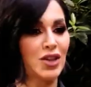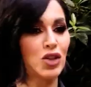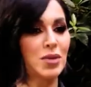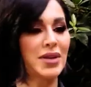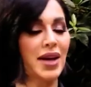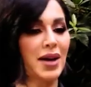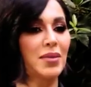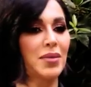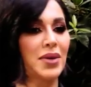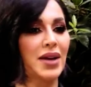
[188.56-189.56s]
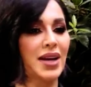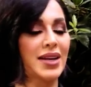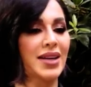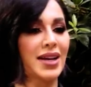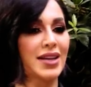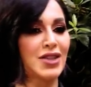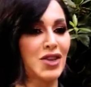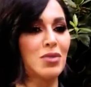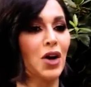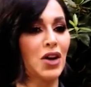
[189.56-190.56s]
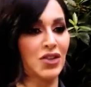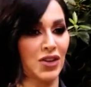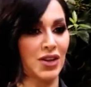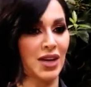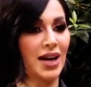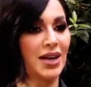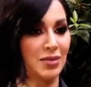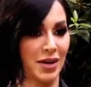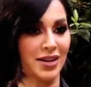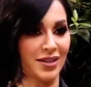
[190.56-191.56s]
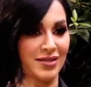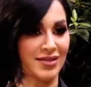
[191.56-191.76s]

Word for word: شو بتحب انك تشم عطر على المرأة؟